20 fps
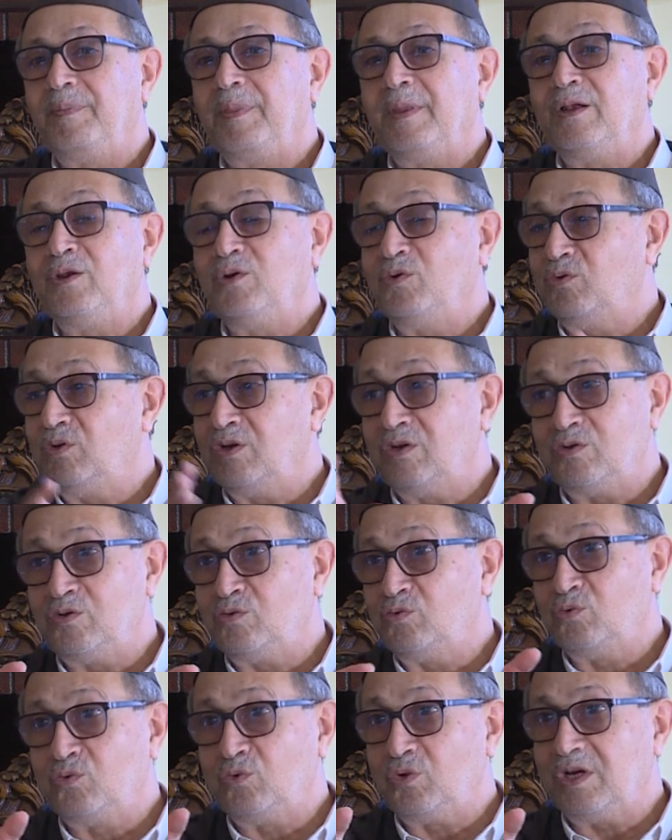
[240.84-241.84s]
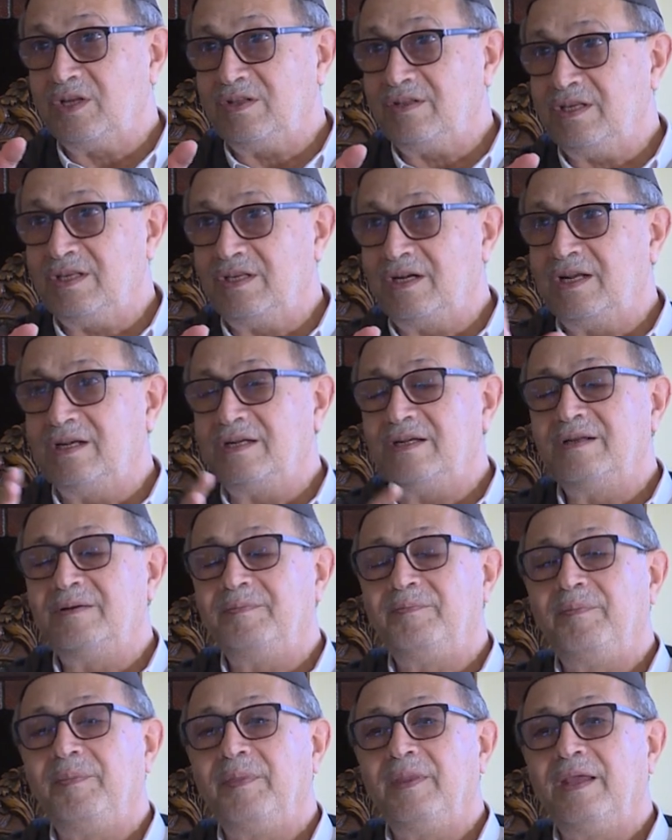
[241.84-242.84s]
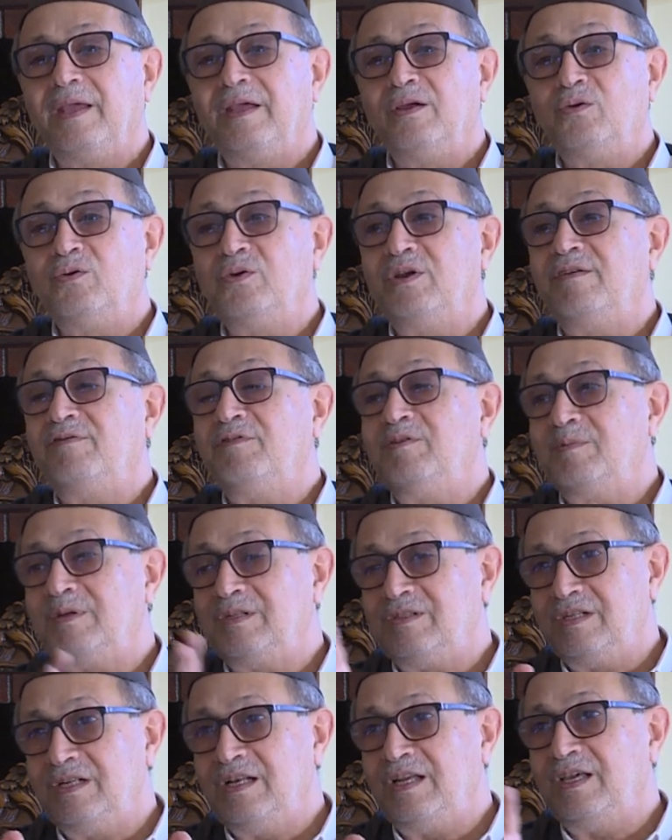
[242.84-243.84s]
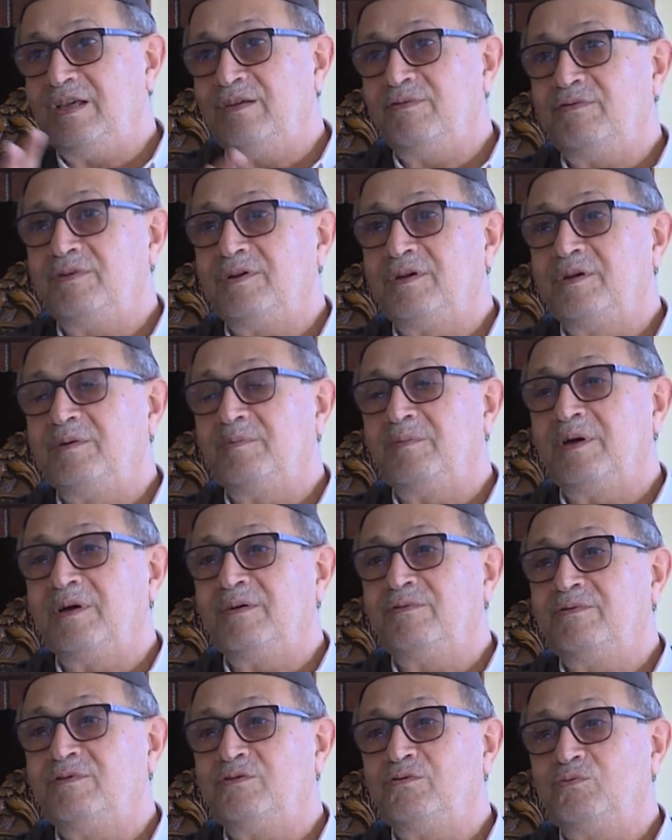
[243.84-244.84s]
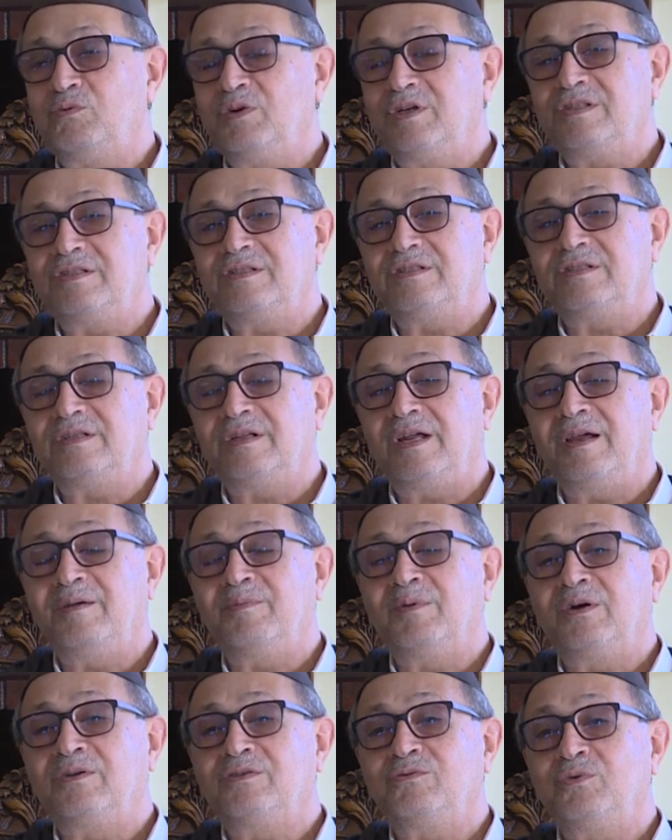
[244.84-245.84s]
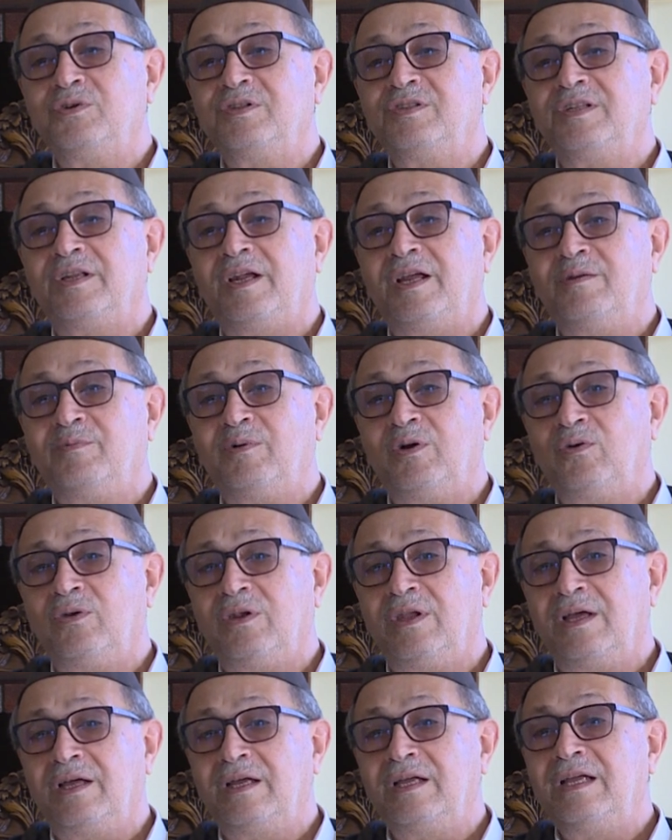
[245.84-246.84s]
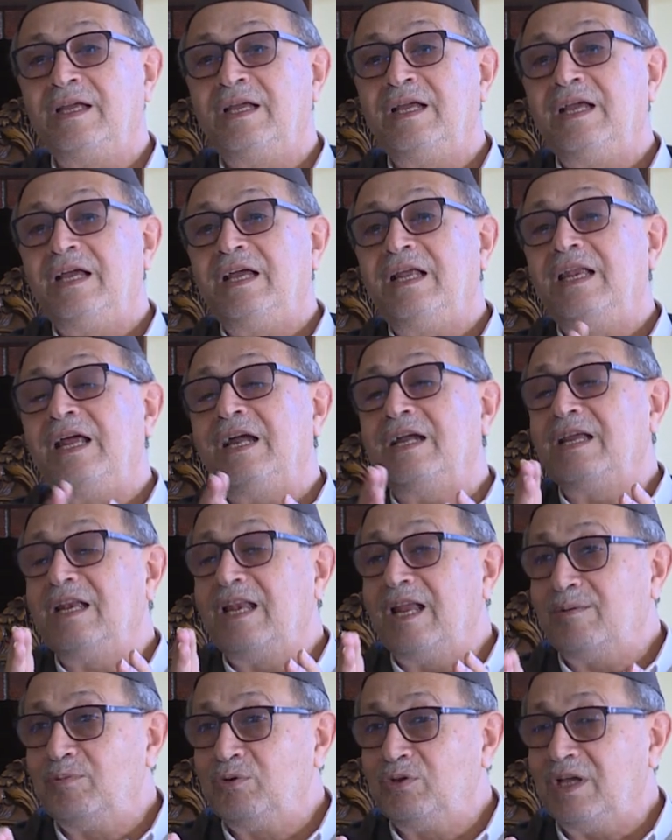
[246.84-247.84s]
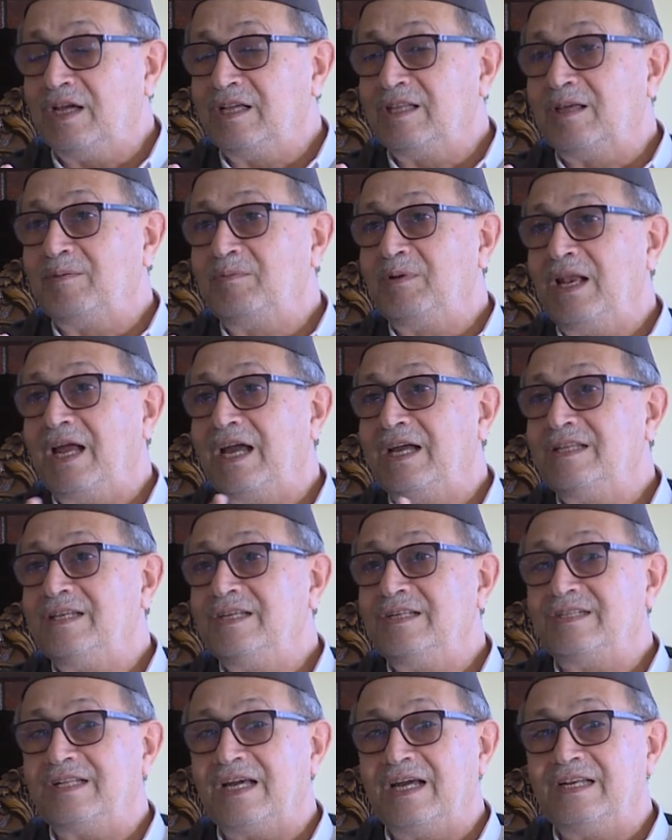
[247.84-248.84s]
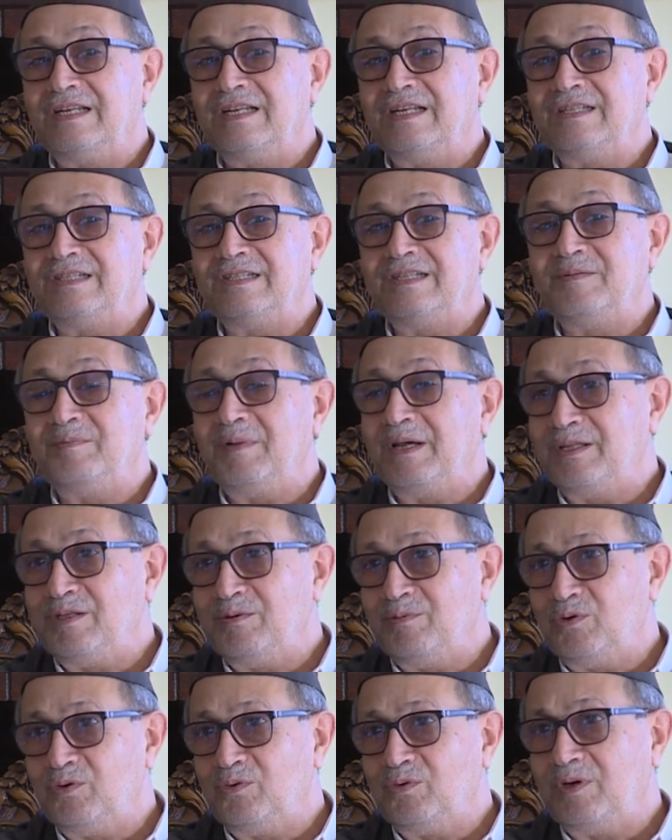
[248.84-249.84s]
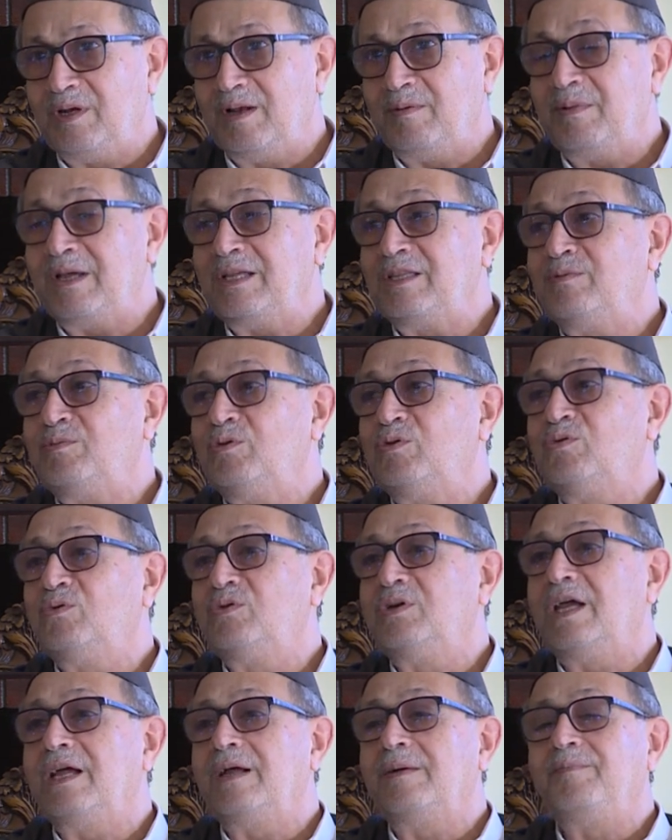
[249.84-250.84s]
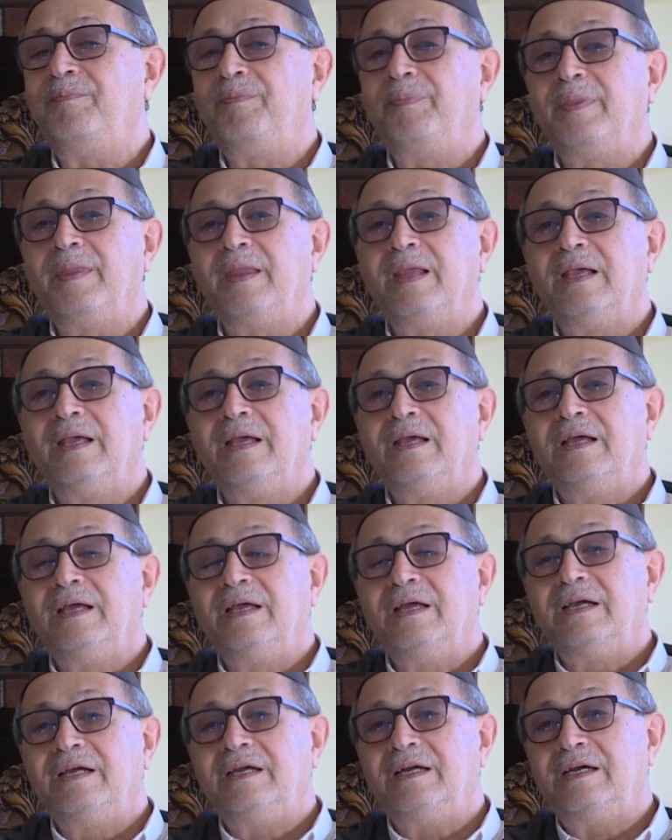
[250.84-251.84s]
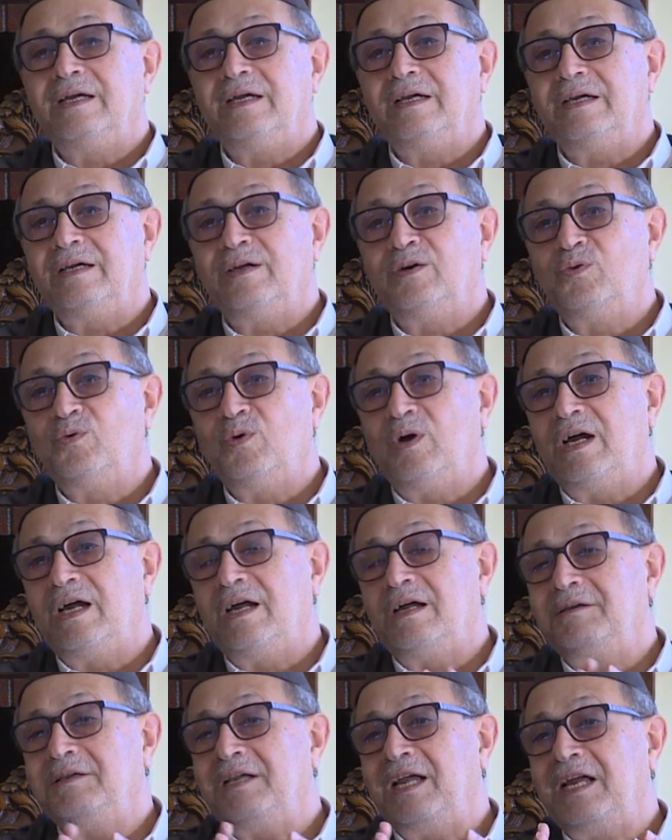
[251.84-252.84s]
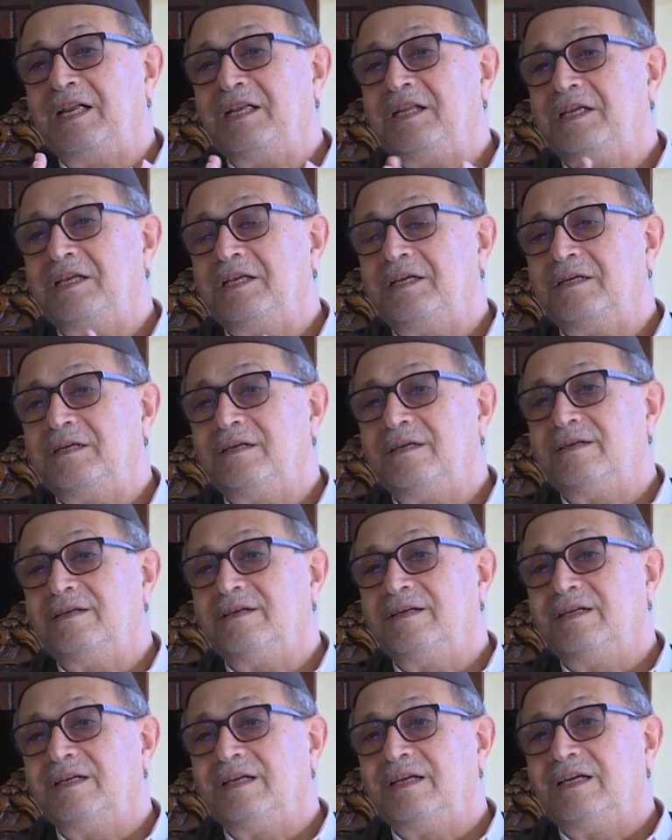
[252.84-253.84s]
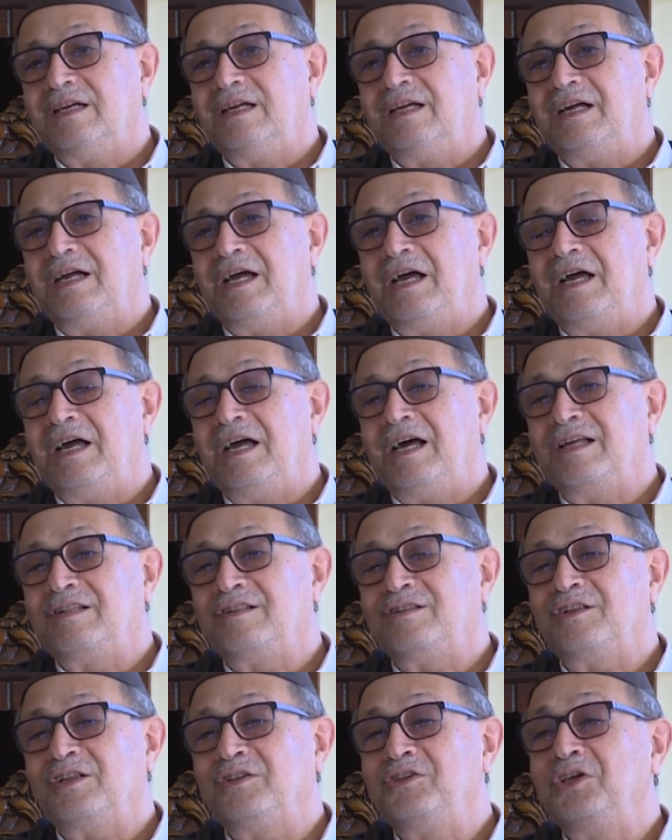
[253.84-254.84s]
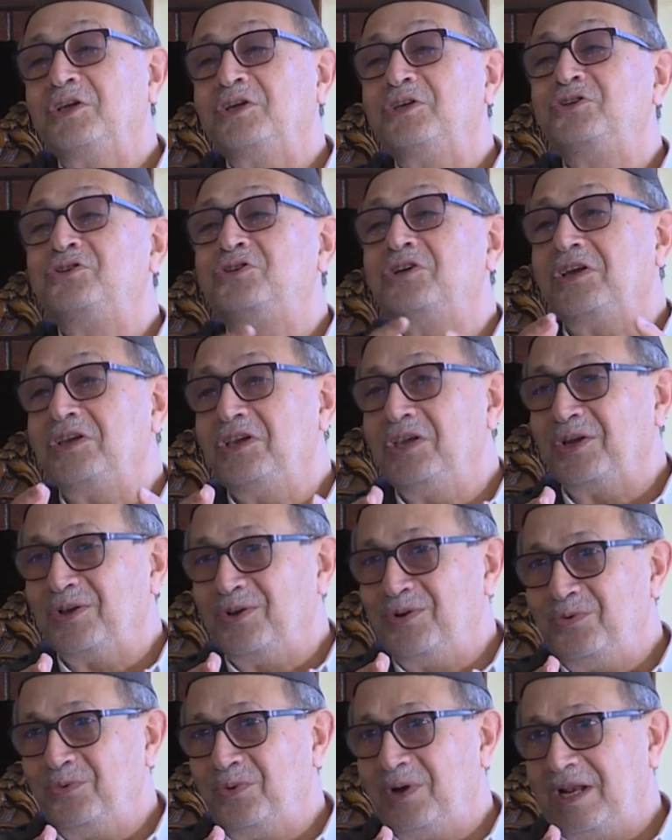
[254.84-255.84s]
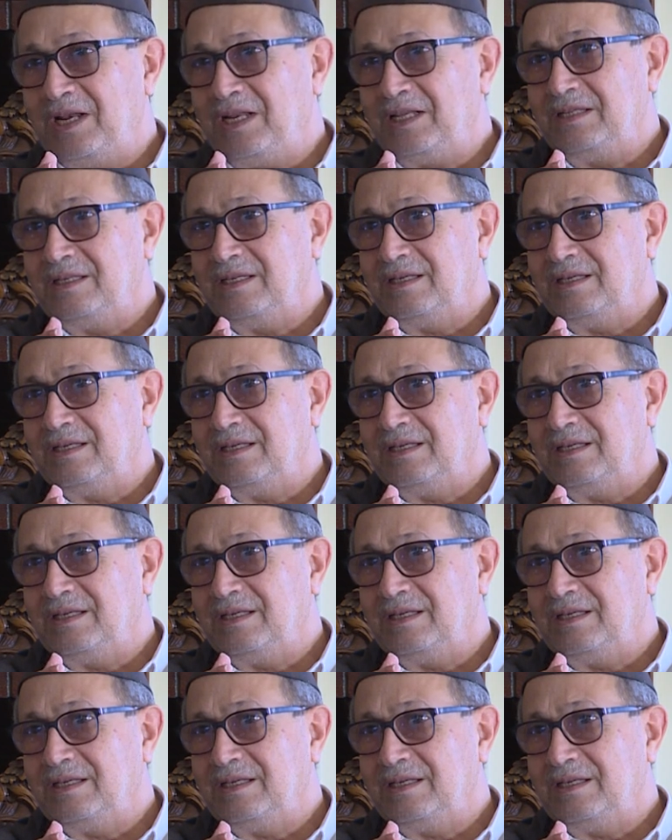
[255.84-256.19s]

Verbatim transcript: اللي كنا نزوره كثيرا هنا في منزله في الربا في السويس رحمه السويسي رحمه الله لكن لابد أيضا من الحديث عن سي المهدي بن نونة المهدي بن نونة آه، هو يعني الصديق الشقيق للوالد